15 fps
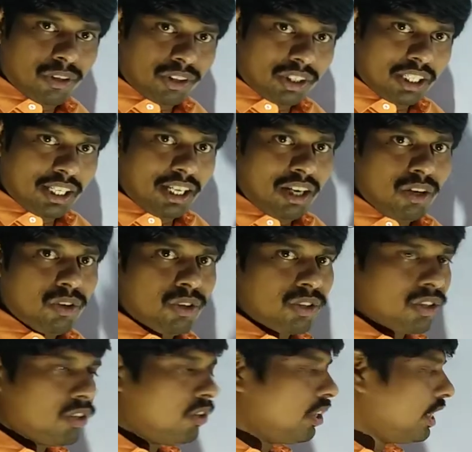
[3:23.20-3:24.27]
కొత్తగా
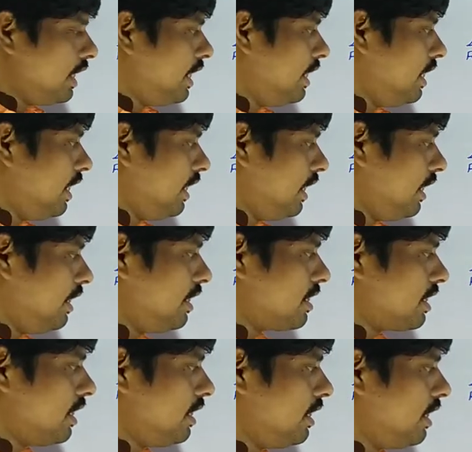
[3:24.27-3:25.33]
హోస్ట్లోకి ఎంట్రీ అయ్యే
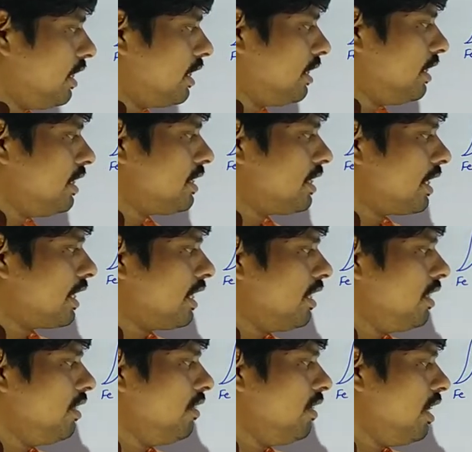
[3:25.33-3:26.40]
స్టేజ్ ఏంటంటే
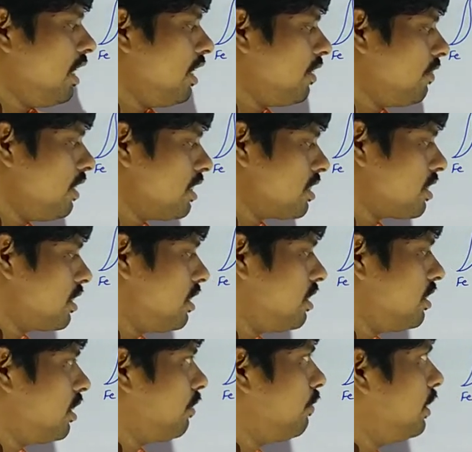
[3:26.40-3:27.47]
సెకండ్ లార్వా
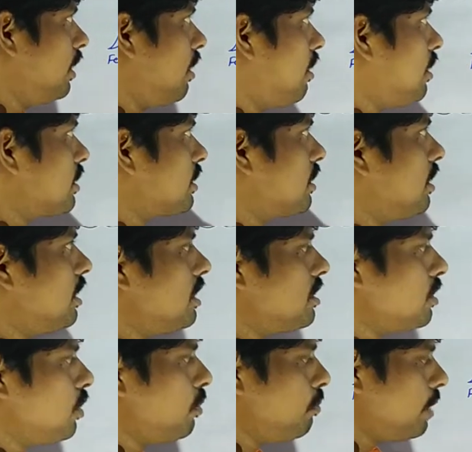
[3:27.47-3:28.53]
స్టేజ్ ఆఫ్ ది
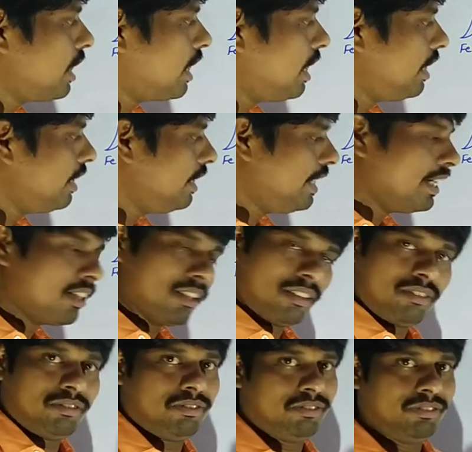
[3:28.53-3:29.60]
ఆస్కారిస్ లూంబ్రికాడి ఎగ్
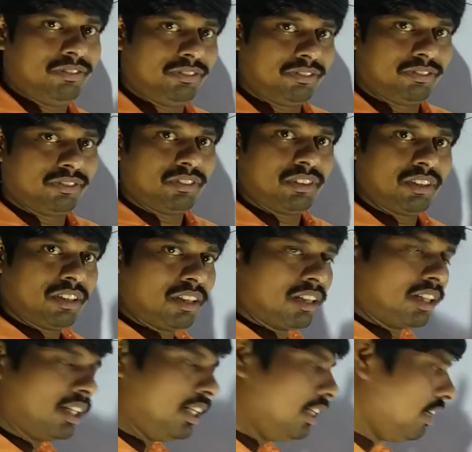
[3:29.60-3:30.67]

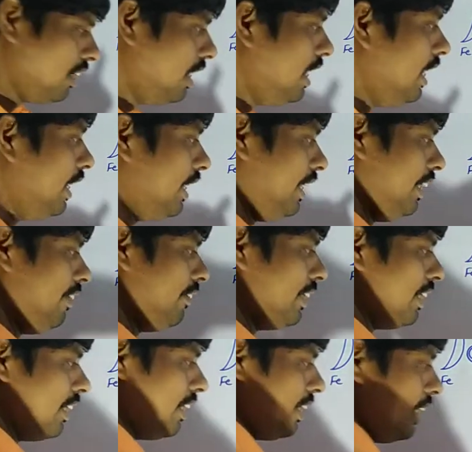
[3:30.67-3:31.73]
క్లియర్ ఈ
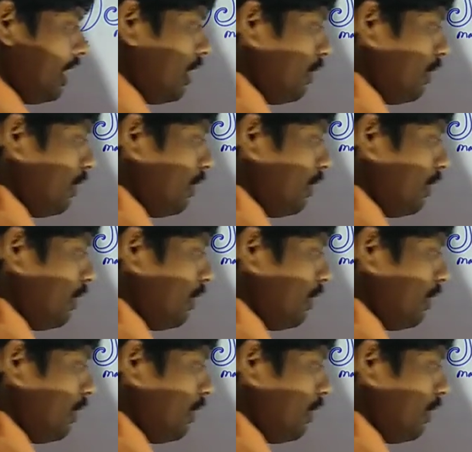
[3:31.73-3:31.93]
విధంగా